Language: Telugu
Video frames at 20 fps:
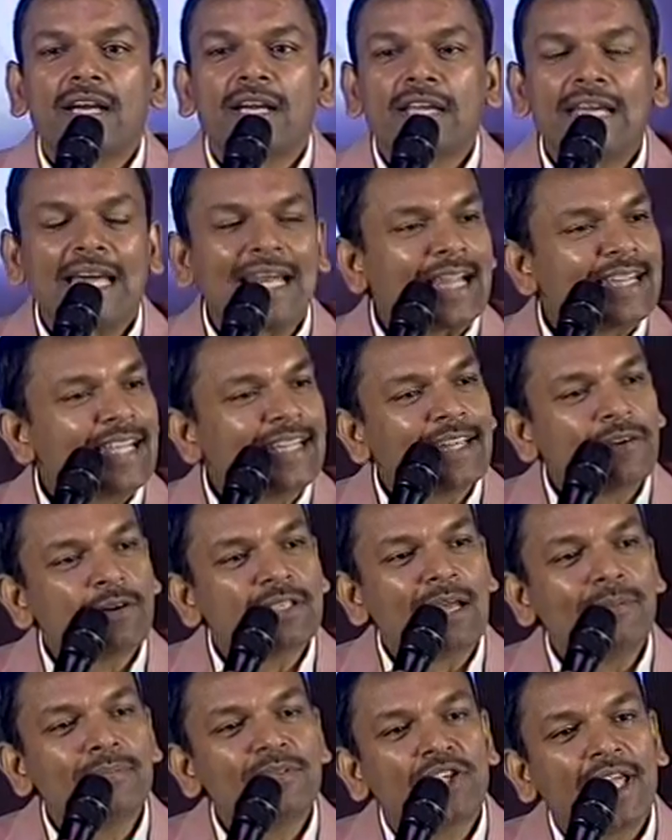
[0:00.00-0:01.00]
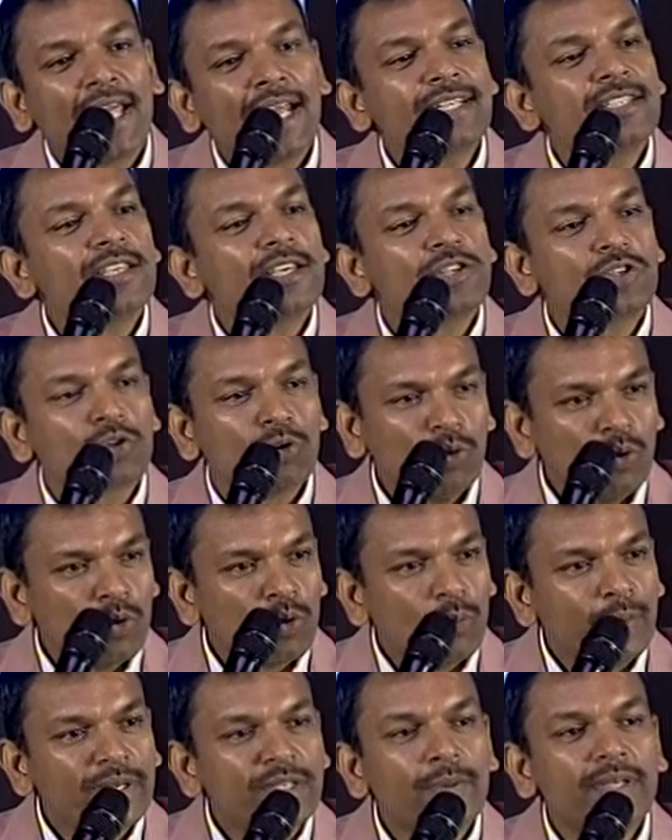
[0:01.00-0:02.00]
yeah, I think there was some dates issue
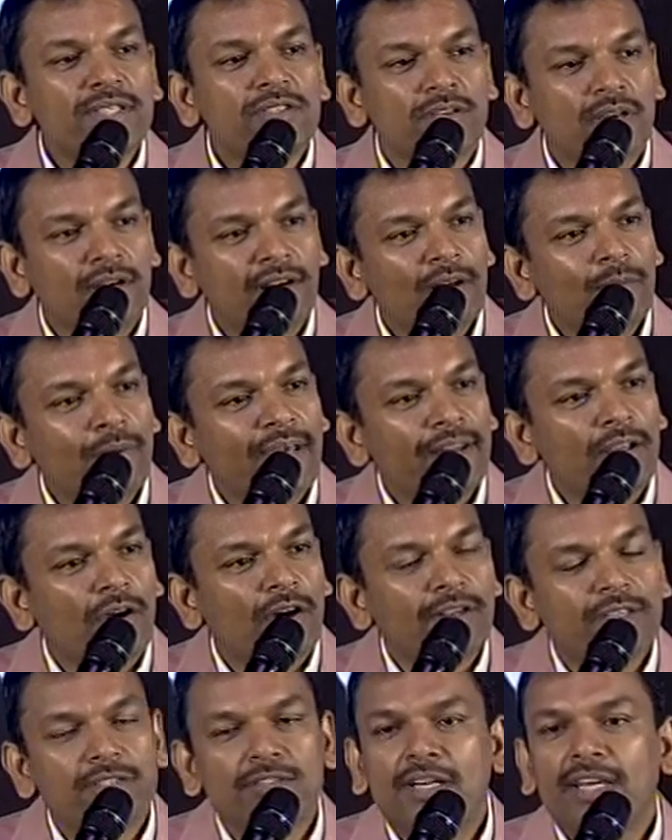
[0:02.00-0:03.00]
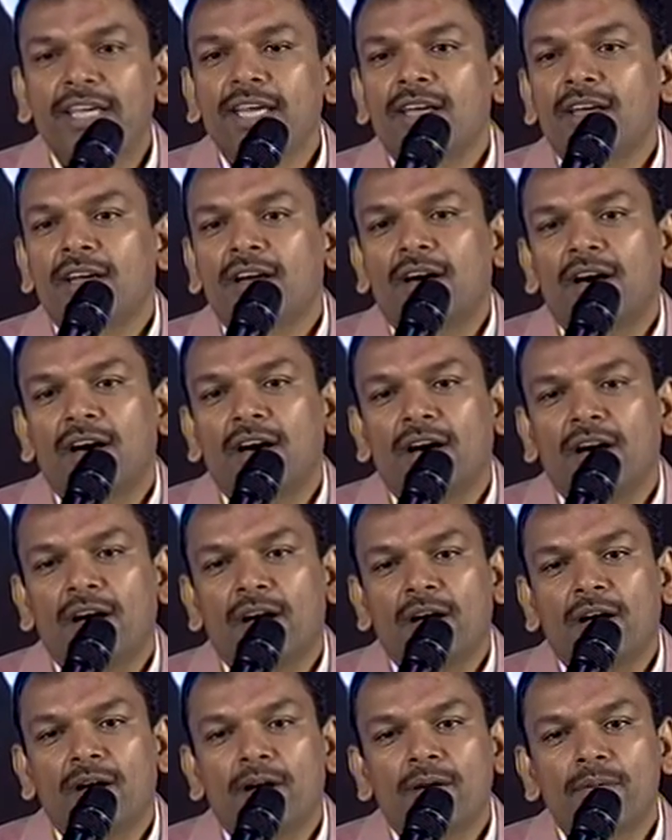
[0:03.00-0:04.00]
which we struggled very honestly
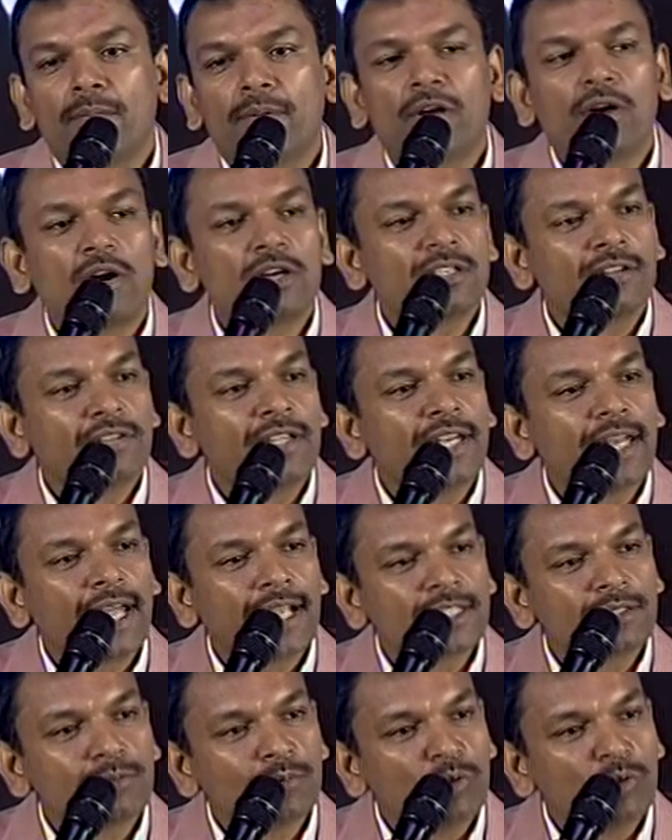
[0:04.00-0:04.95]
uh, because of the next